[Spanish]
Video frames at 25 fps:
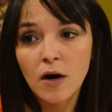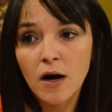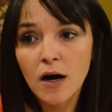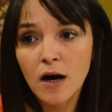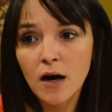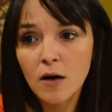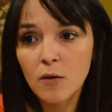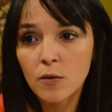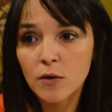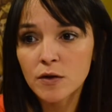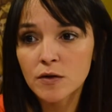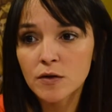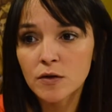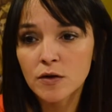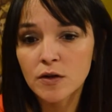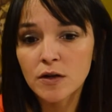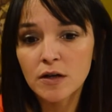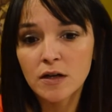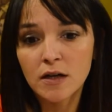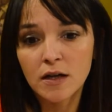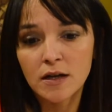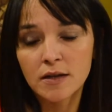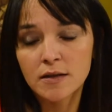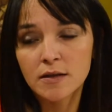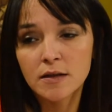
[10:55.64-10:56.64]
a cuestiones
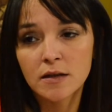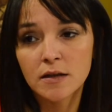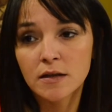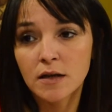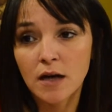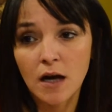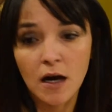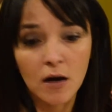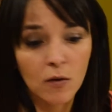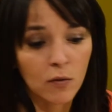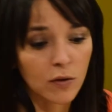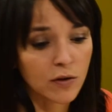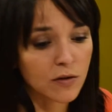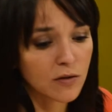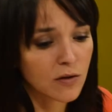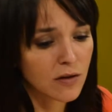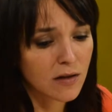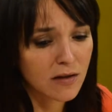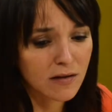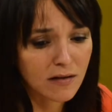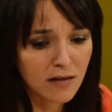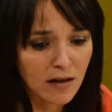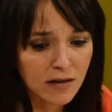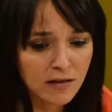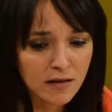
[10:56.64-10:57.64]
que hacen a
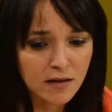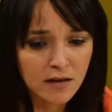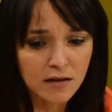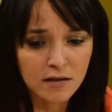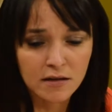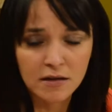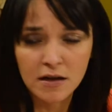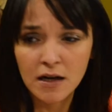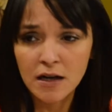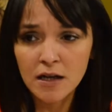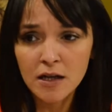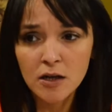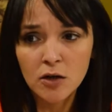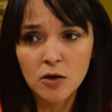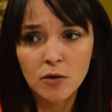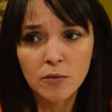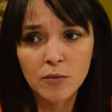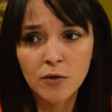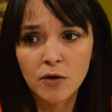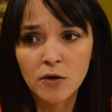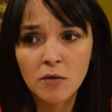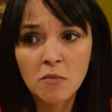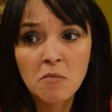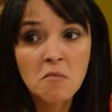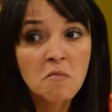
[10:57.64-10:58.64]
cuestiones tan centrales
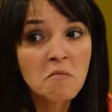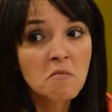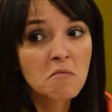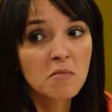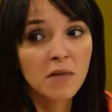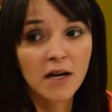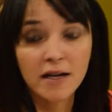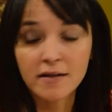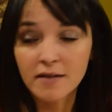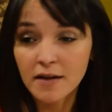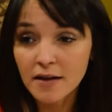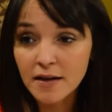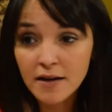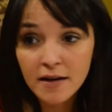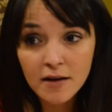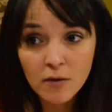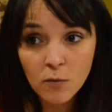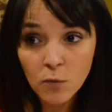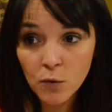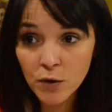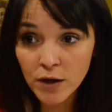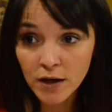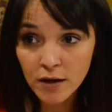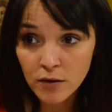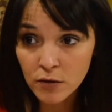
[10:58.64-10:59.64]
como las tareas de
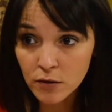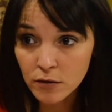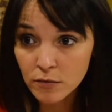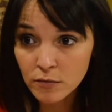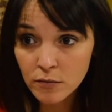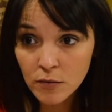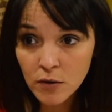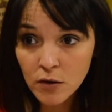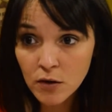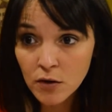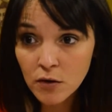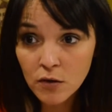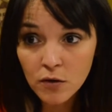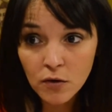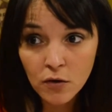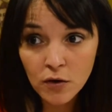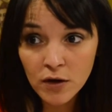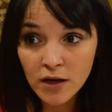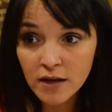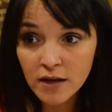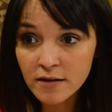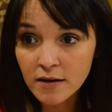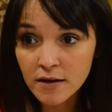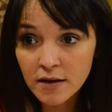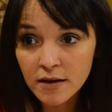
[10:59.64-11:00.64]
cuidado. Hoy
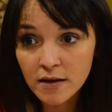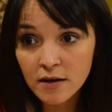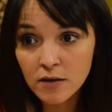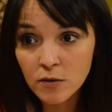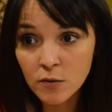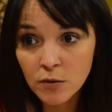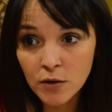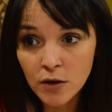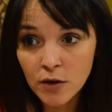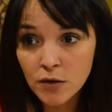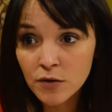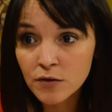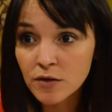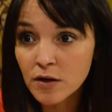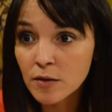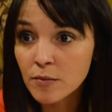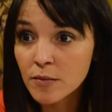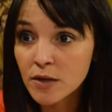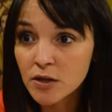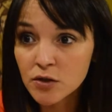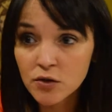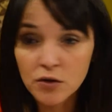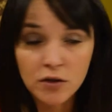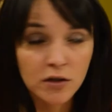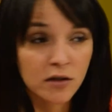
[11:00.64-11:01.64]
tareas de cuidado están
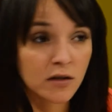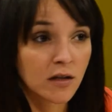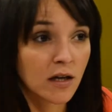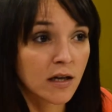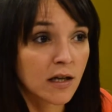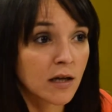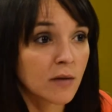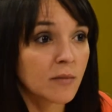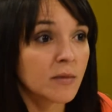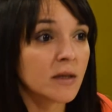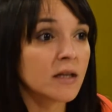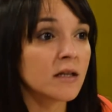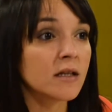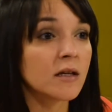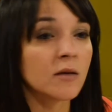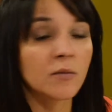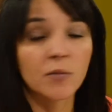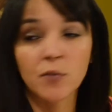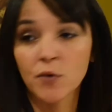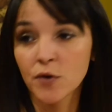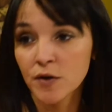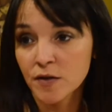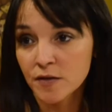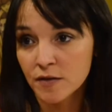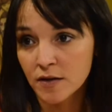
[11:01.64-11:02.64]
mayoritariamente
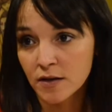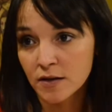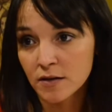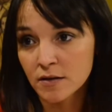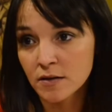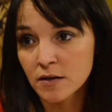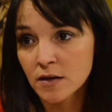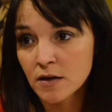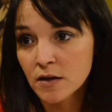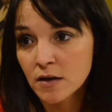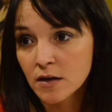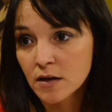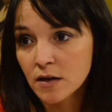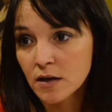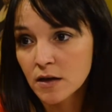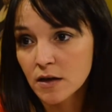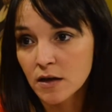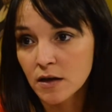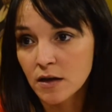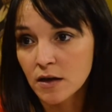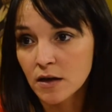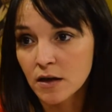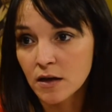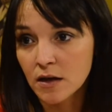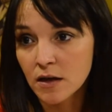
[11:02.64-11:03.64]
puestas
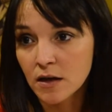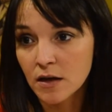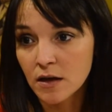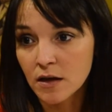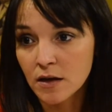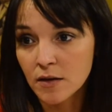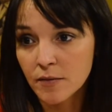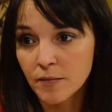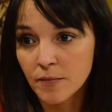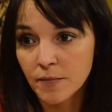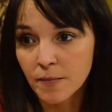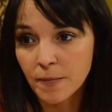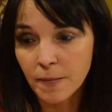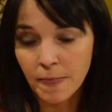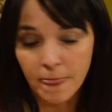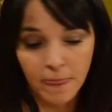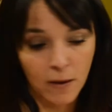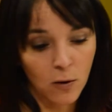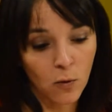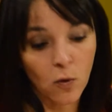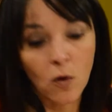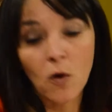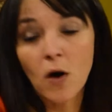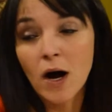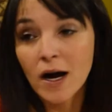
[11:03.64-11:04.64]
eh,
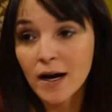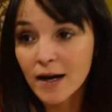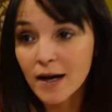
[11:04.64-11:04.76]
o a